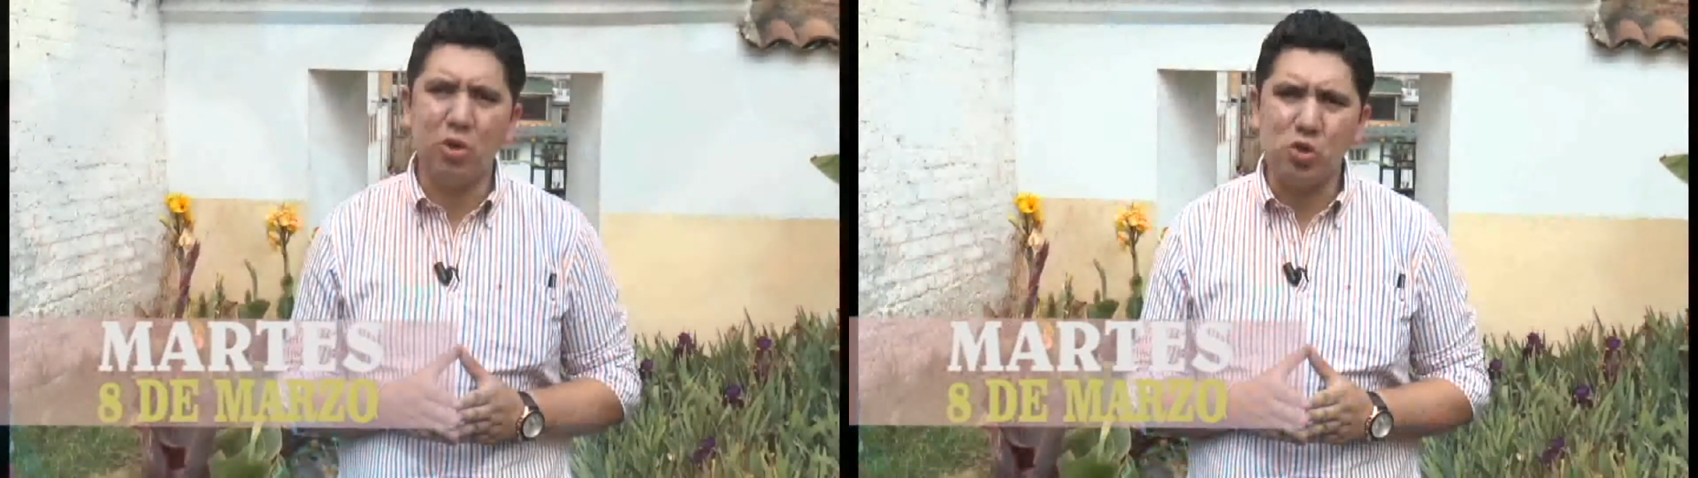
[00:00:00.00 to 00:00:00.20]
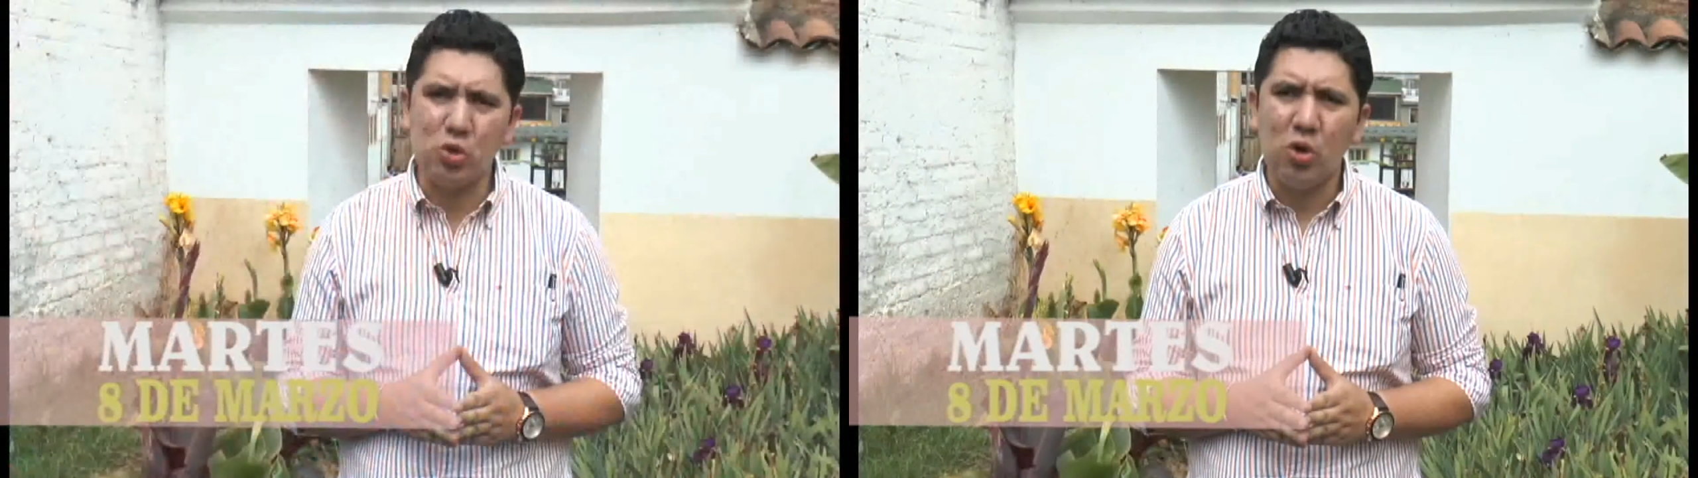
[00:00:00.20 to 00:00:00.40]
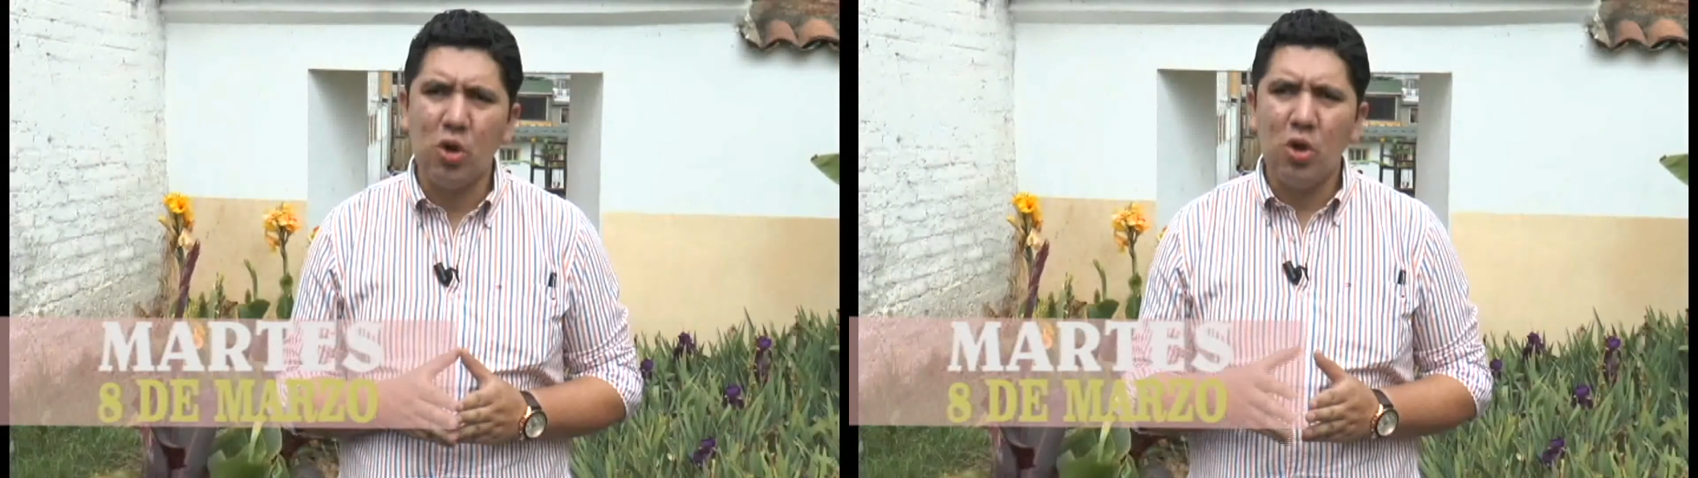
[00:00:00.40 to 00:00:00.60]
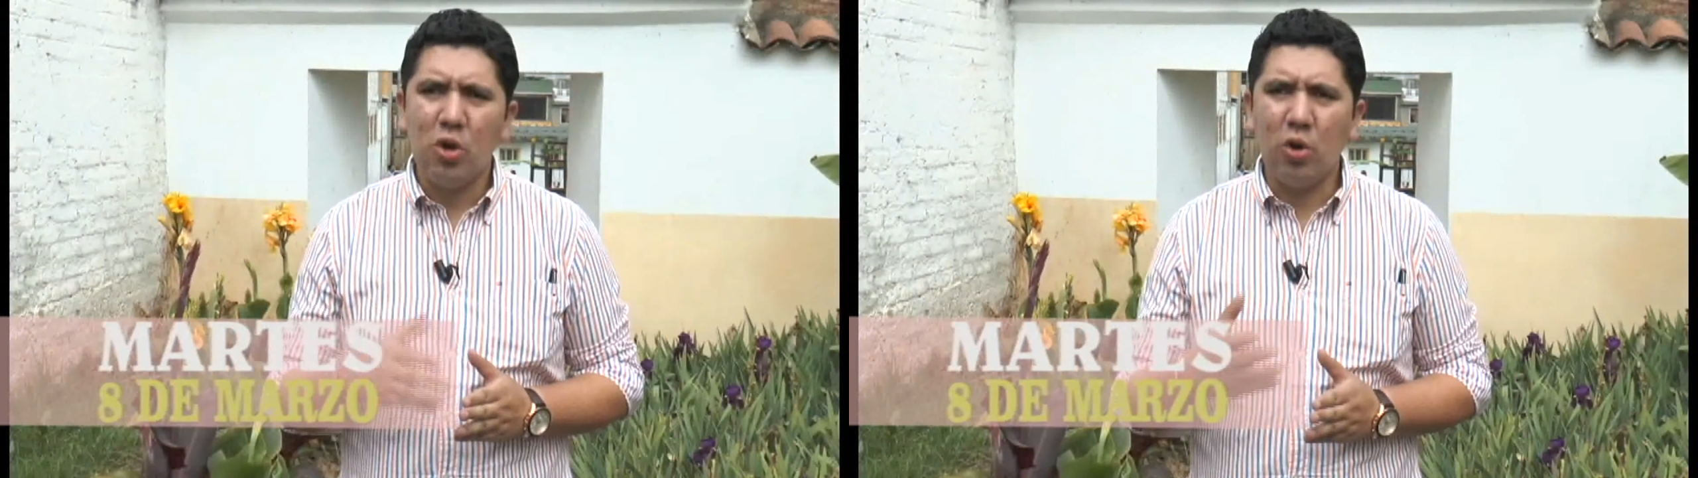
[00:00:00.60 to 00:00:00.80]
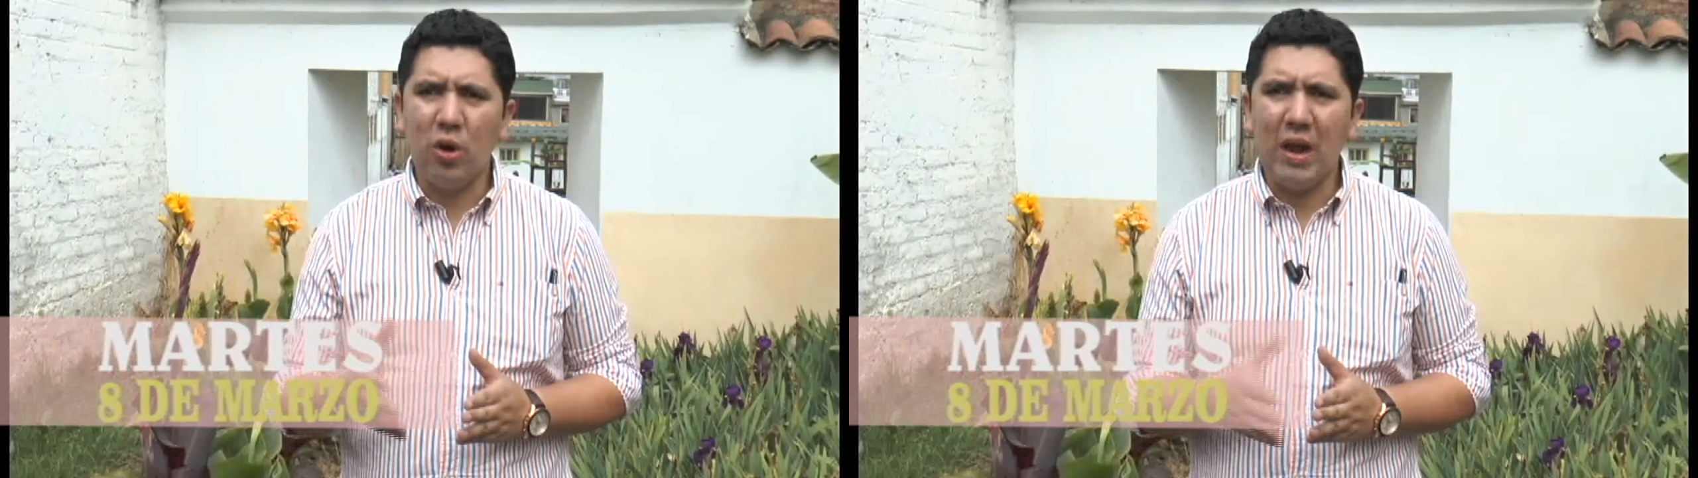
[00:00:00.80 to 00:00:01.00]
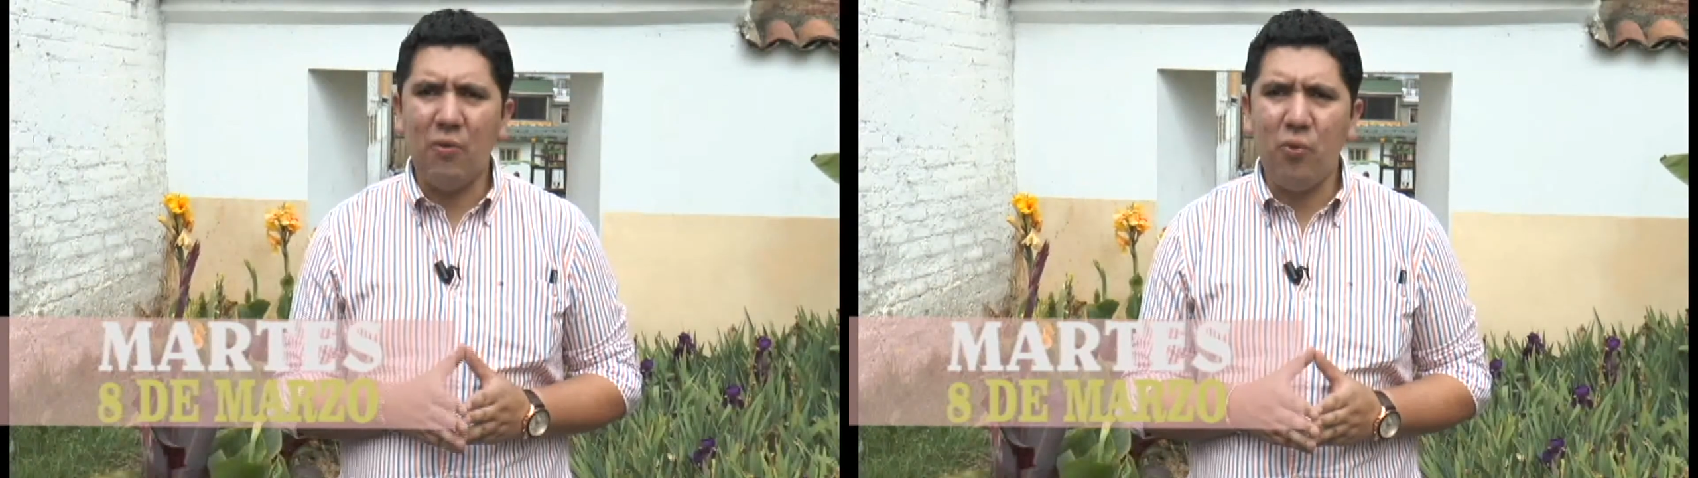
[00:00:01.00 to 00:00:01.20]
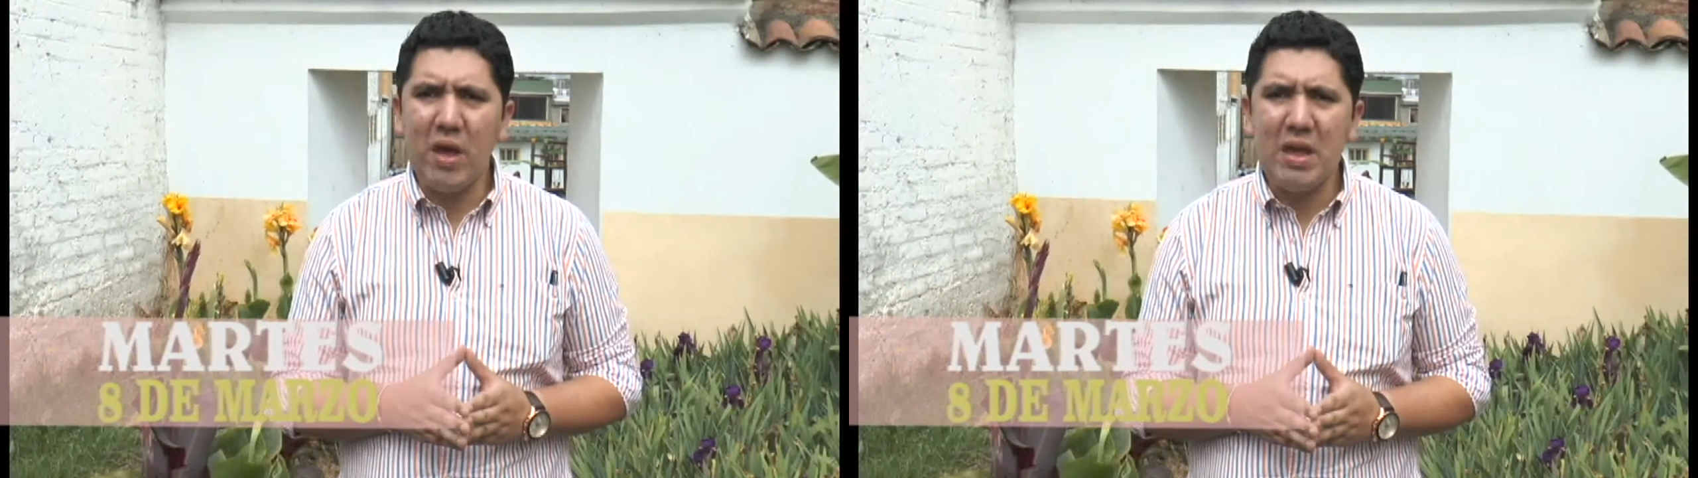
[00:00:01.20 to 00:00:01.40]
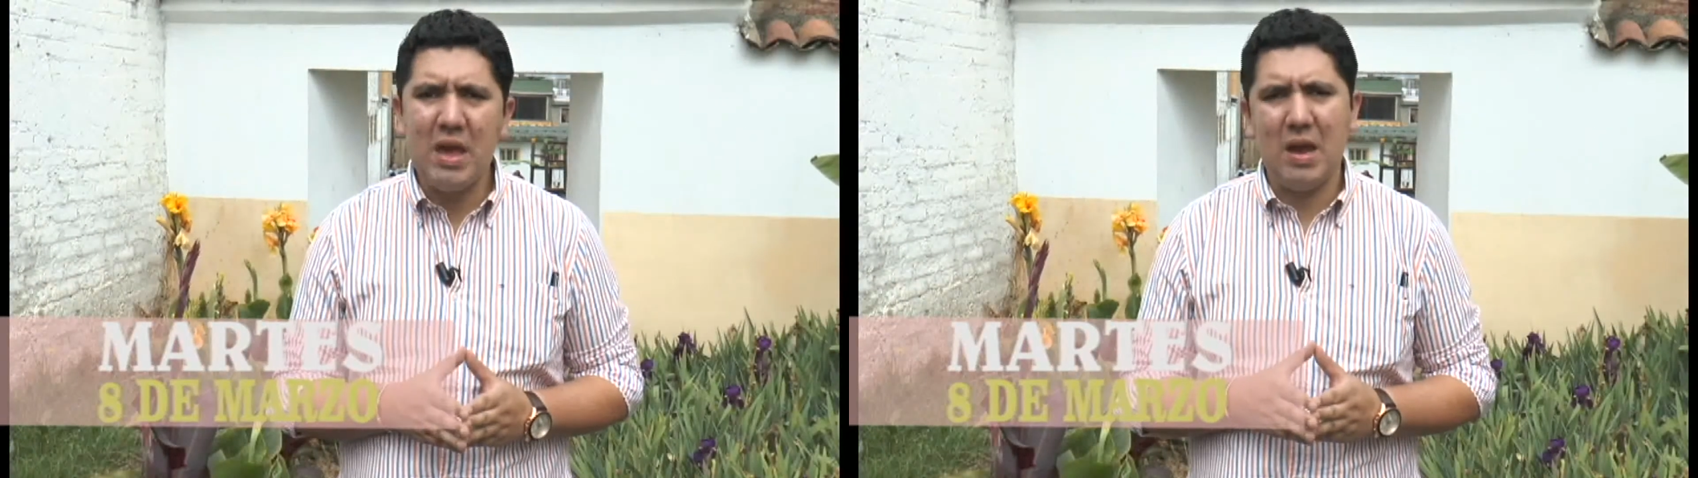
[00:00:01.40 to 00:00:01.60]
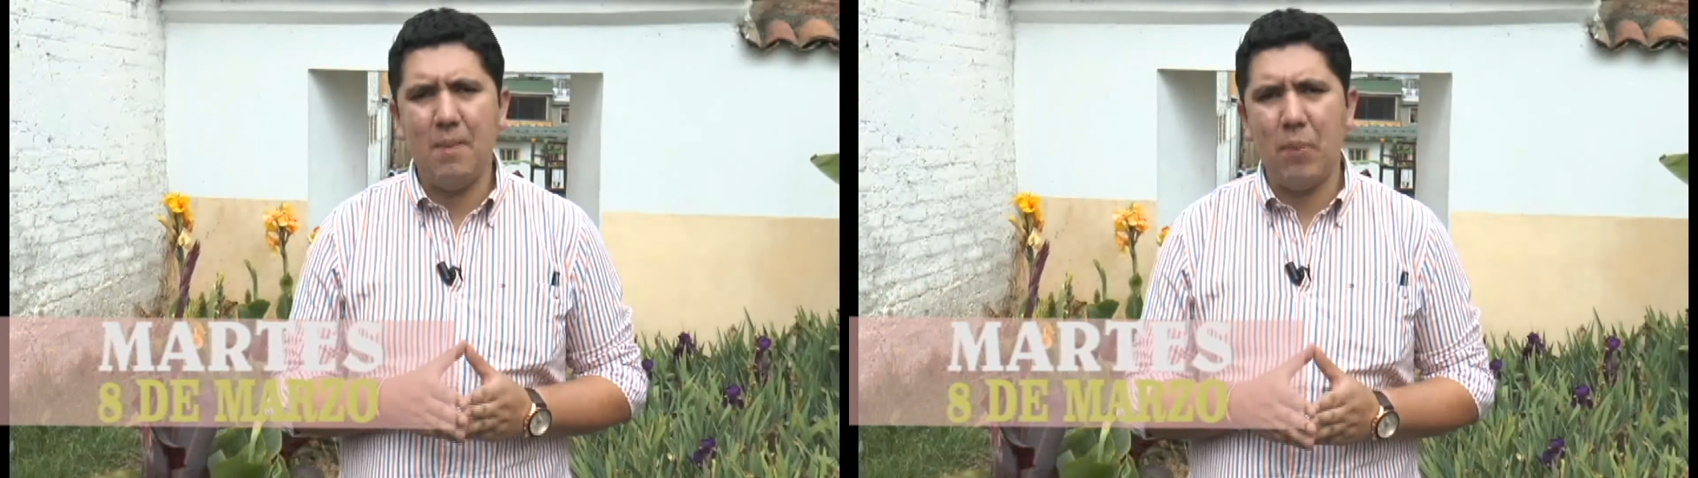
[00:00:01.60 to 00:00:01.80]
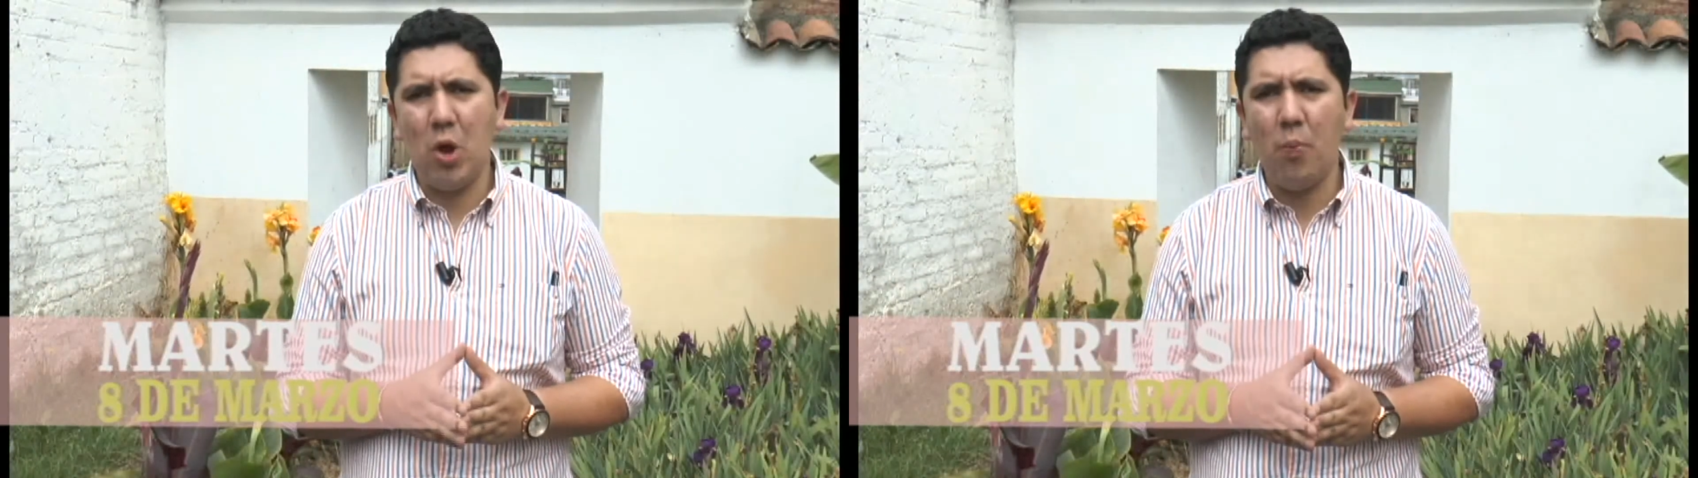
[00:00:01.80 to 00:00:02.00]
8 con la Feria del
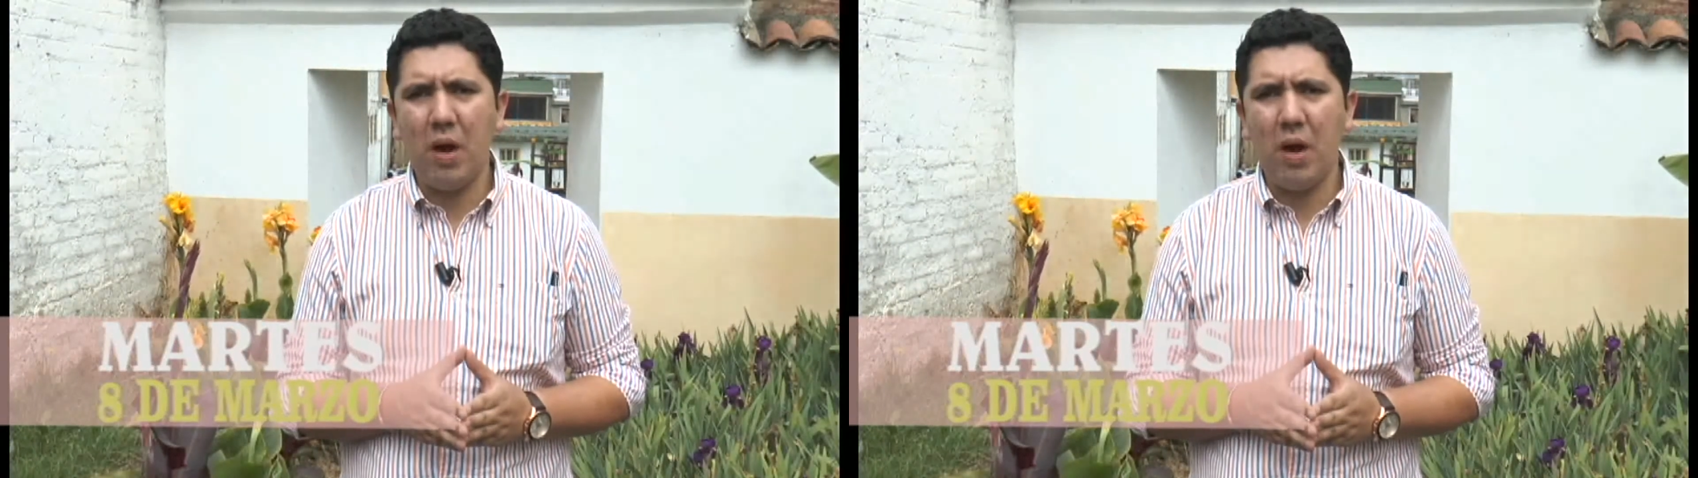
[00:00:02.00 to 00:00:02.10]
Empleo